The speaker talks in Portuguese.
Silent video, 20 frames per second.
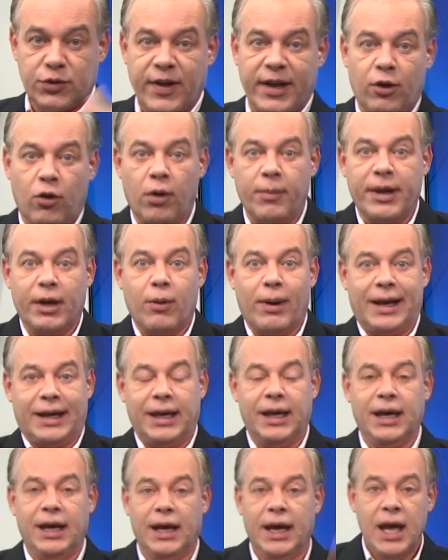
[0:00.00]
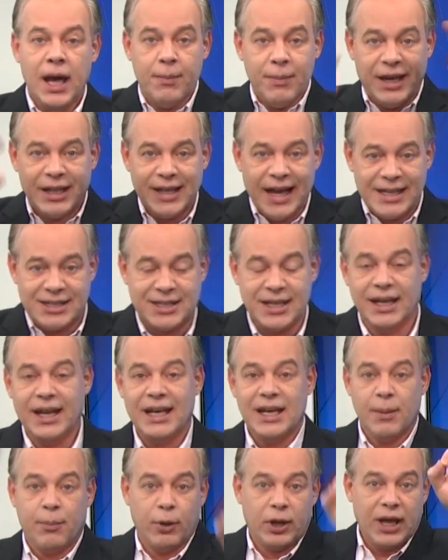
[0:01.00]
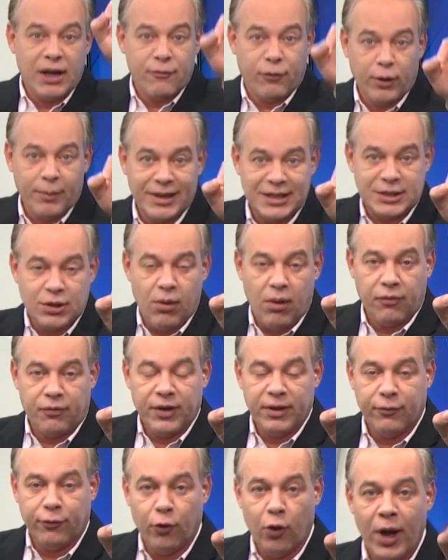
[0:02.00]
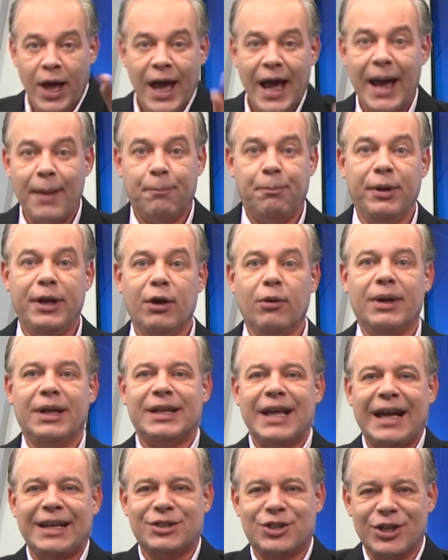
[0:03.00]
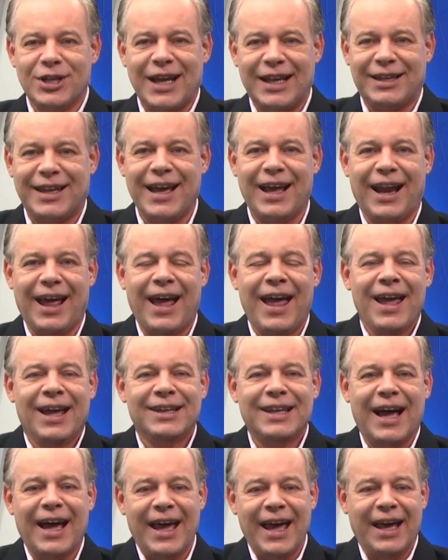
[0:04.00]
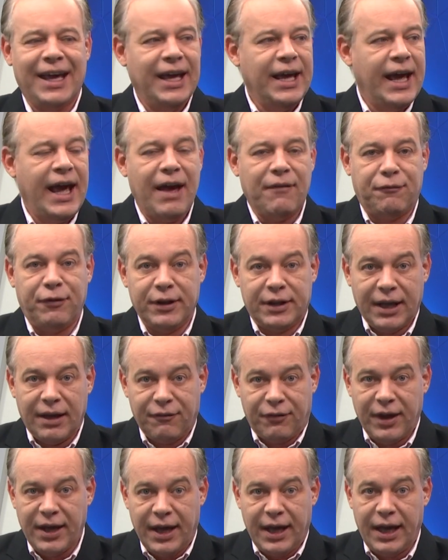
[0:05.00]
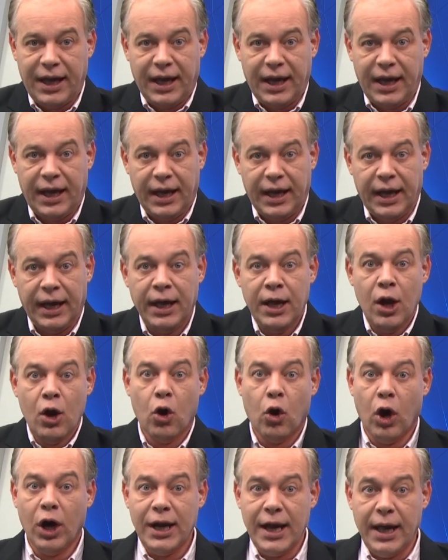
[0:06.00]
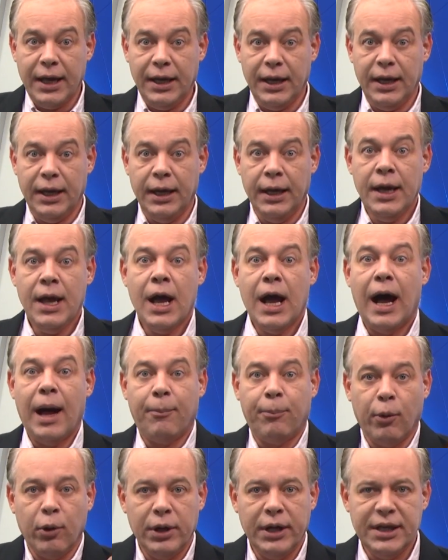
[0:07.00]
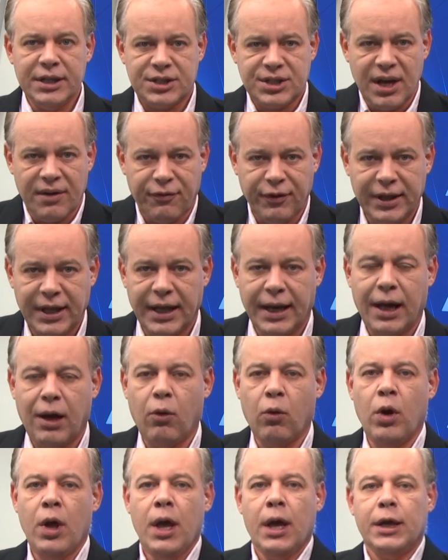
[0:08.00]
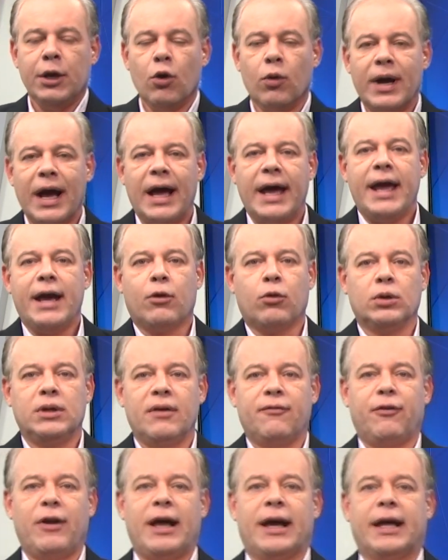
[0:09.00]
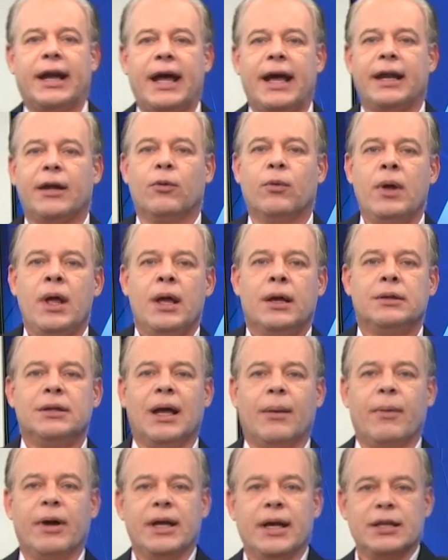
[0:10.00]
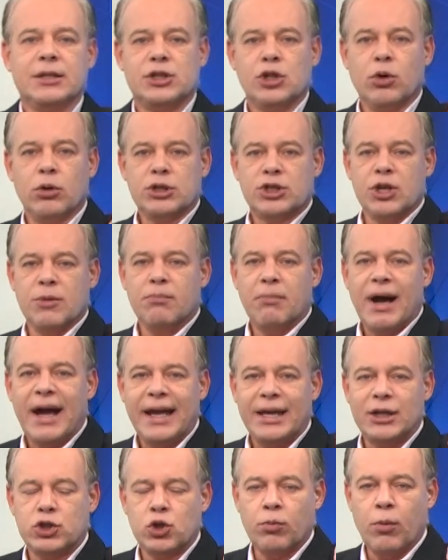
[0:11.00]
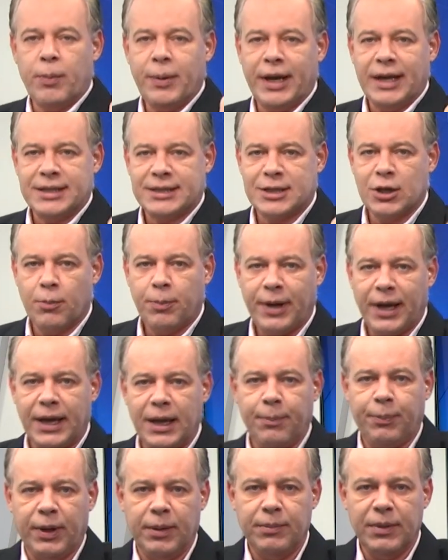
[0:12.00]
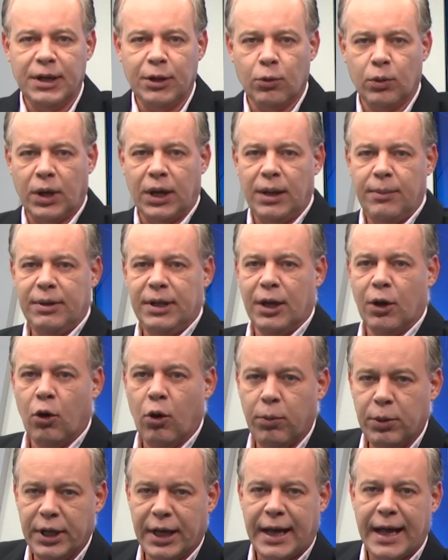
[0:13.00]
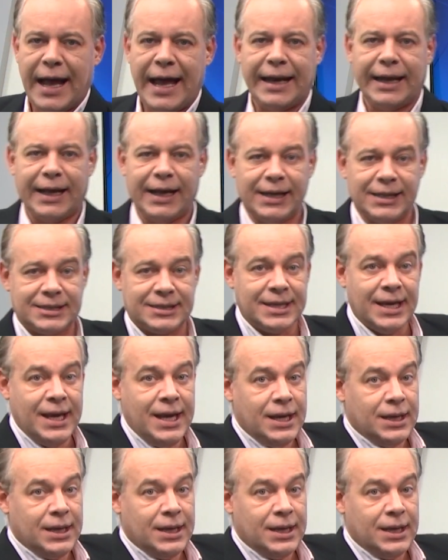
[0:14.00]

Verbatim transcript: Vem comigo aqui, me dá sirene, porque informação ao vivo é prioridade na tela da RFTV. Olha aí, a Polícia Federal e o GAECO deflagraram na manhã de hoje mais uma operação para reprimir o crime de roubo de cargas